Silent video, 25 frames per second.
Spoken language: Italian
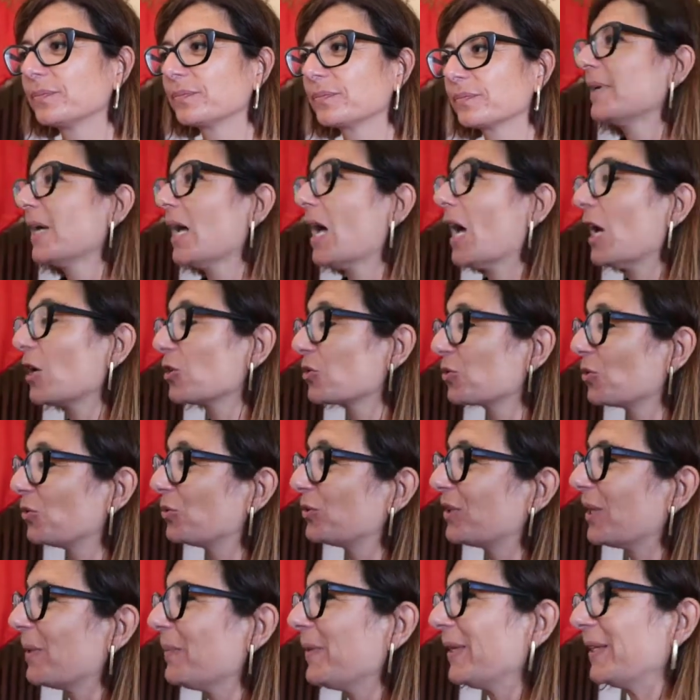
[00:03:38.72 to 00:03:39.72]
pubblico. Ecco.
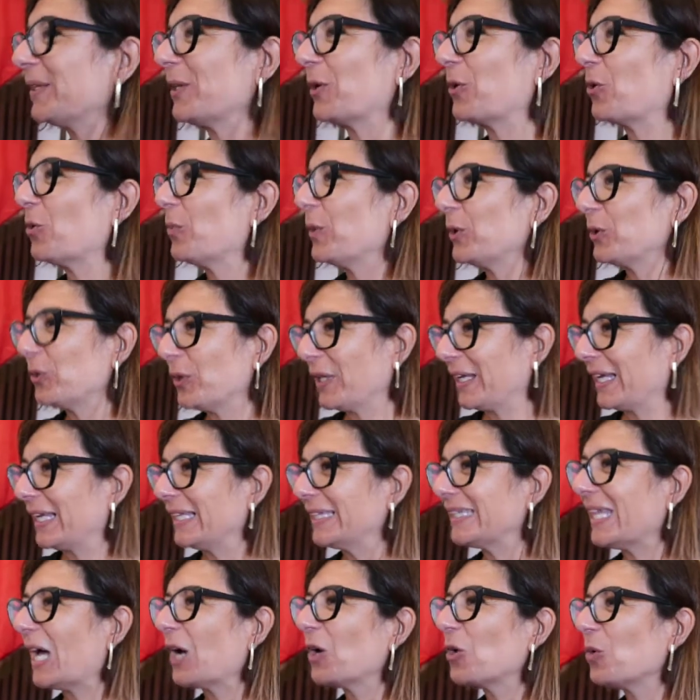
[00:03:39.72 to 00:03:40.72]
Assolutamente, come, in
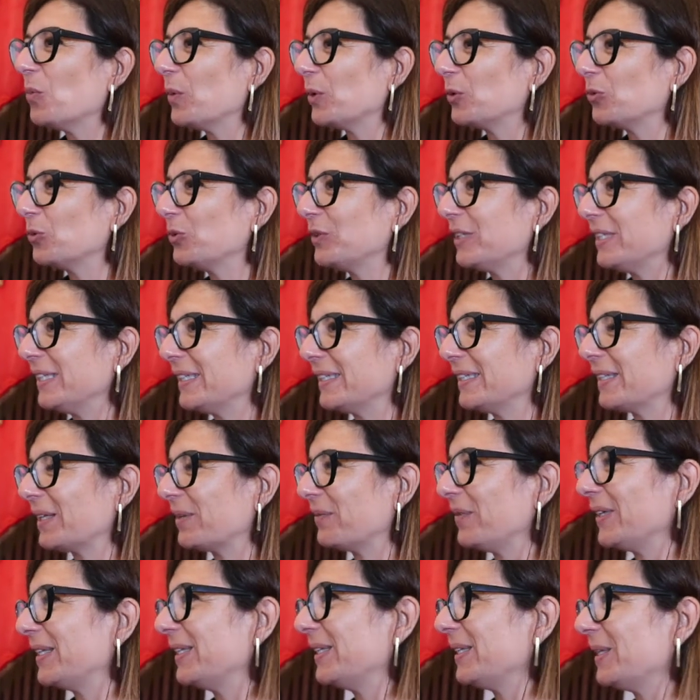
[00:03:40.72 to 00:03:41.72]
realtà come tutti gli
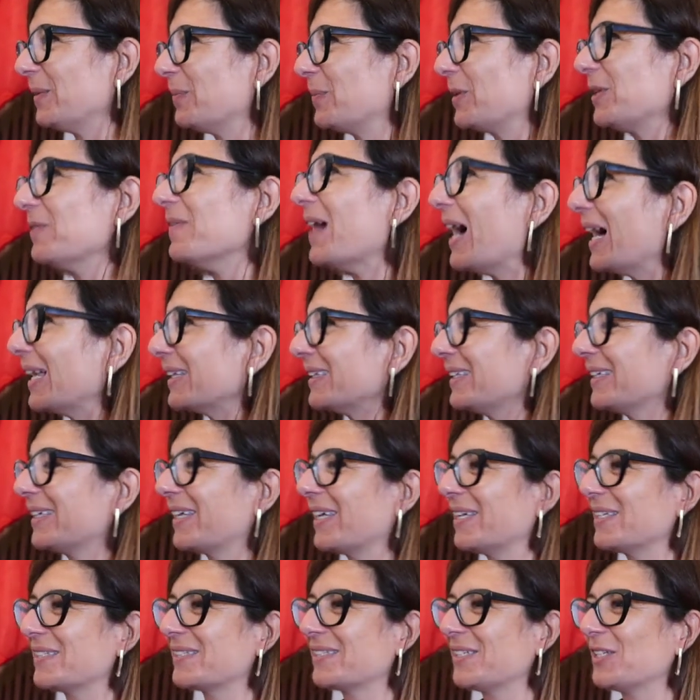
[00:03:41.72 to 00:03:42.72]
interventi privati
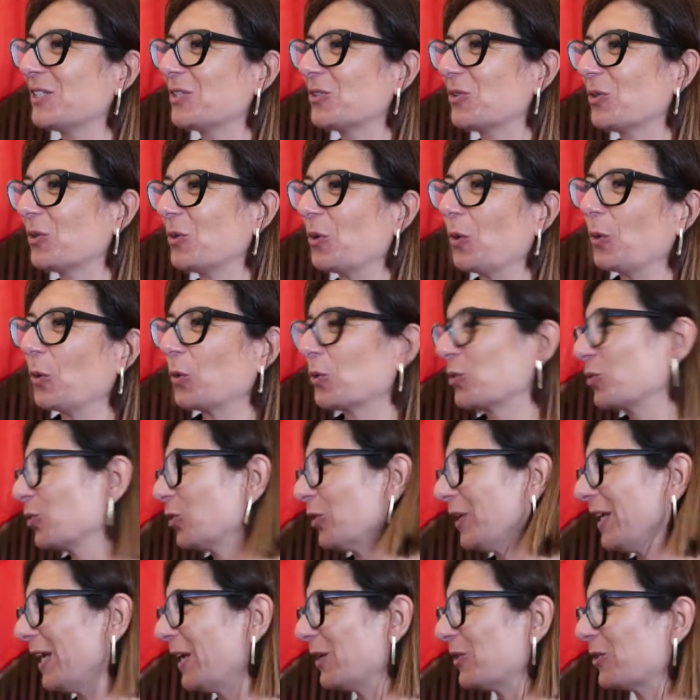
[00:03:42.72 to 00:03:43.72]
che insistono non
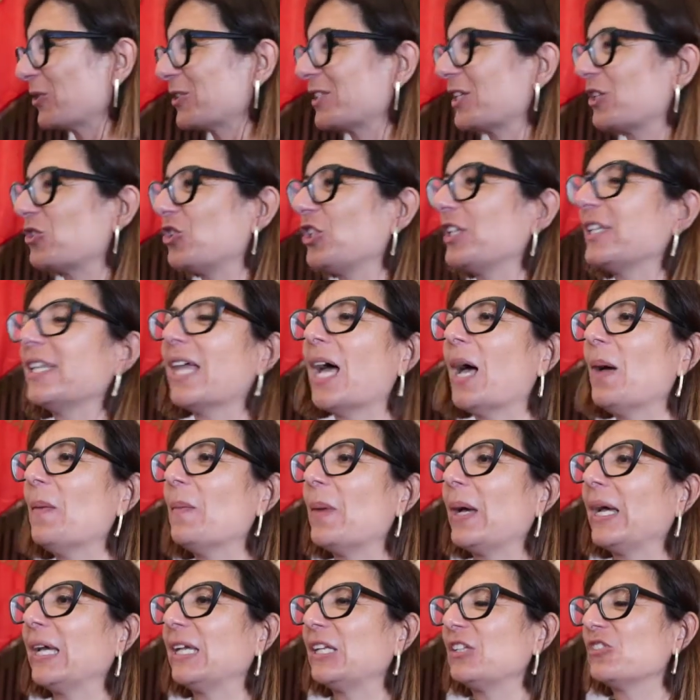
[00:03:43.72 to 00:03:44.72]
solo nella nostra città
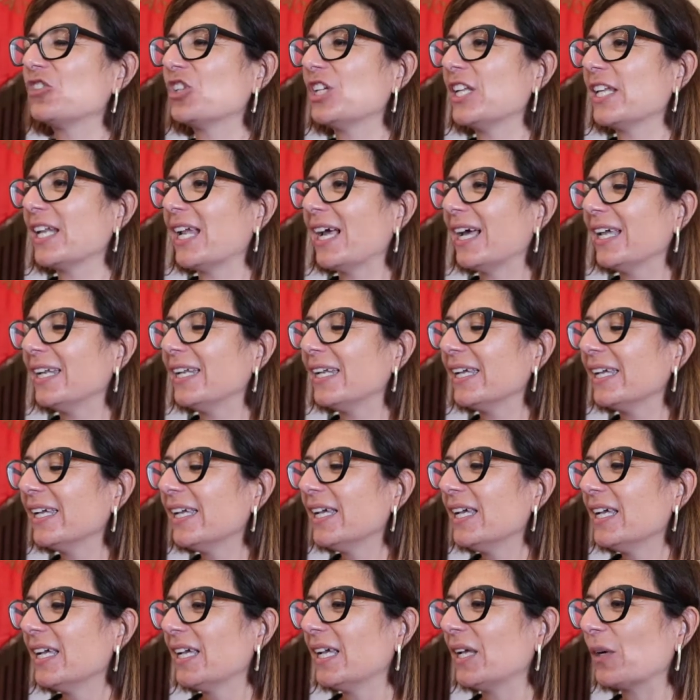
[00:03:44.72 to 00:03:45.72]
ma in
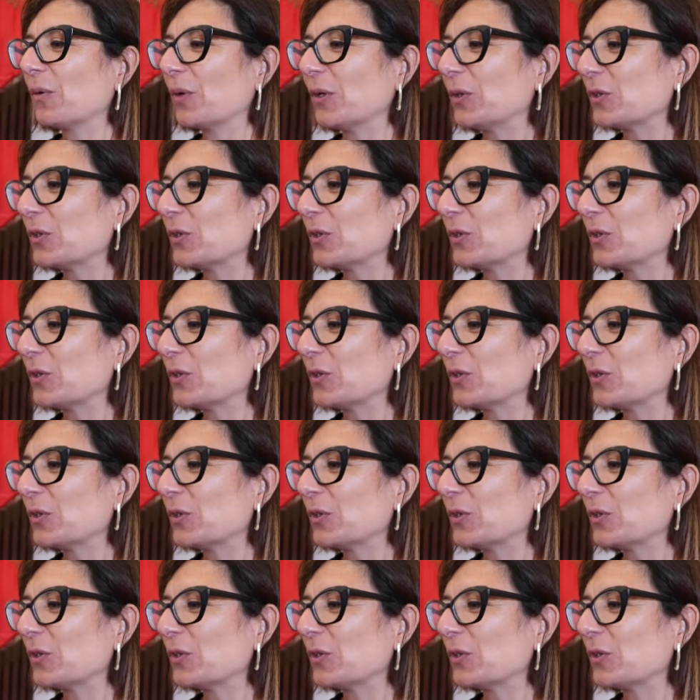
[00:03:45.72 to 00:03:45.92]
generale eh,